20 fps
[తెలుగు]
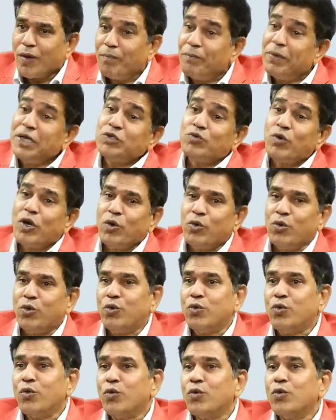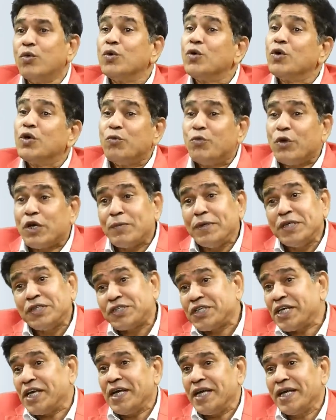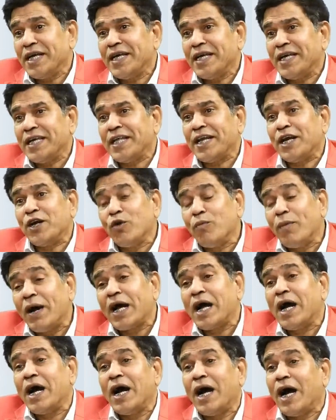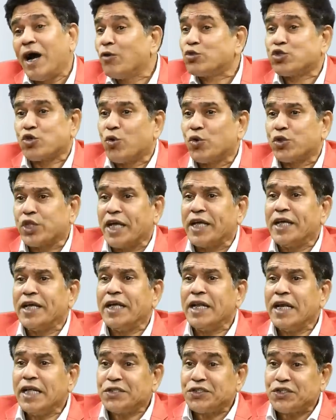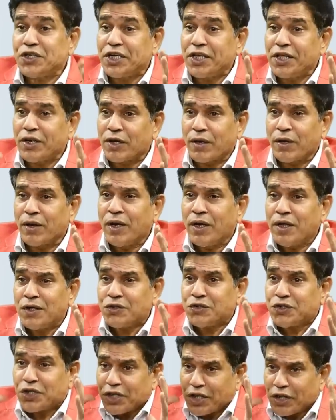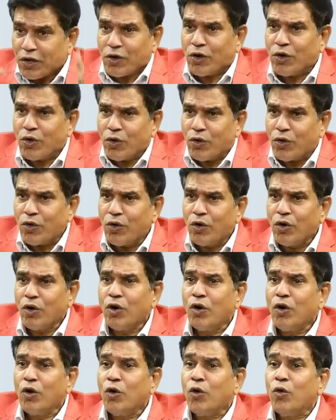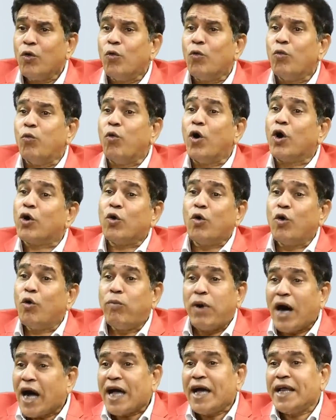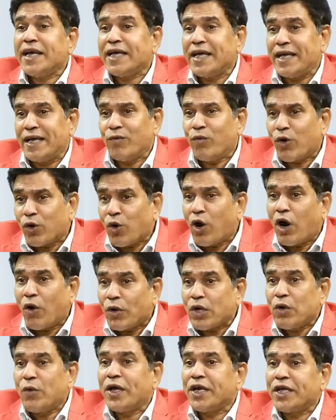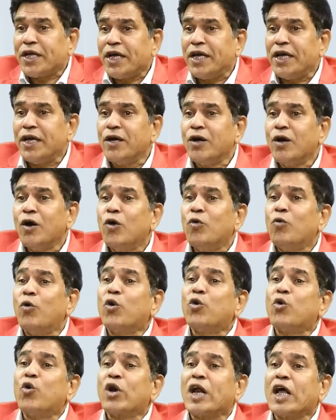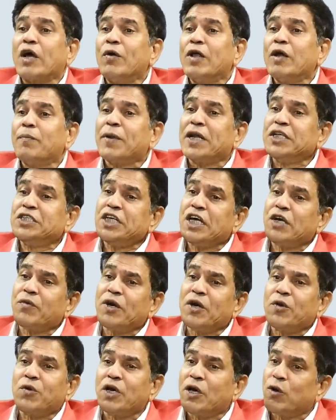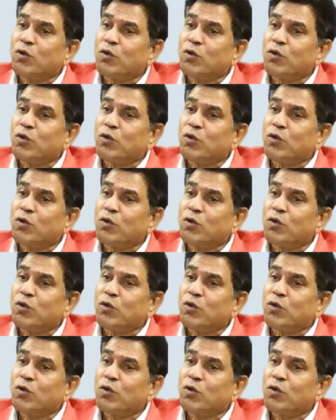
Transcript: బీ ట్వెల్వ్ విటమిన్ సి ఈ రెండు బాగా అవసరం అవుతాయి ఇలా శరీర శరీరంలో ఒక్కో భాగానికి ఒక్కో అవయవానికి ఒక్కో రకమైన ప్రత్యేకమైనటువంటి